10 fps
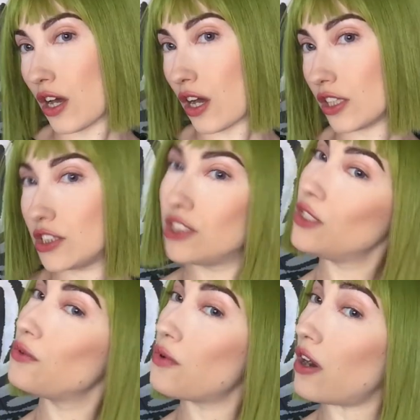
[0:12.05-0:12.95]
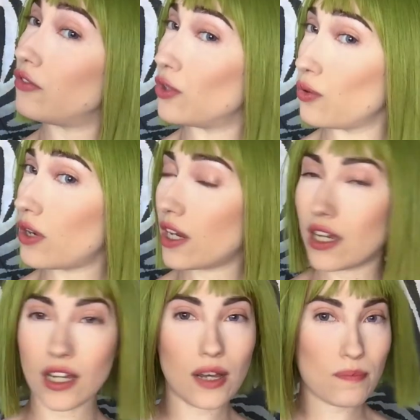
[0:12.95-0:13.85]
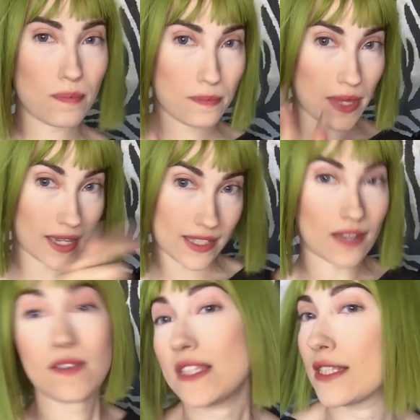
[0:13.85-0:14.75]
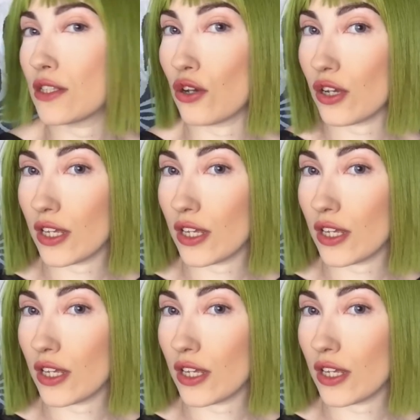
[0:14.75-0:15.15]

Oggi nuovo look, per chi ha visto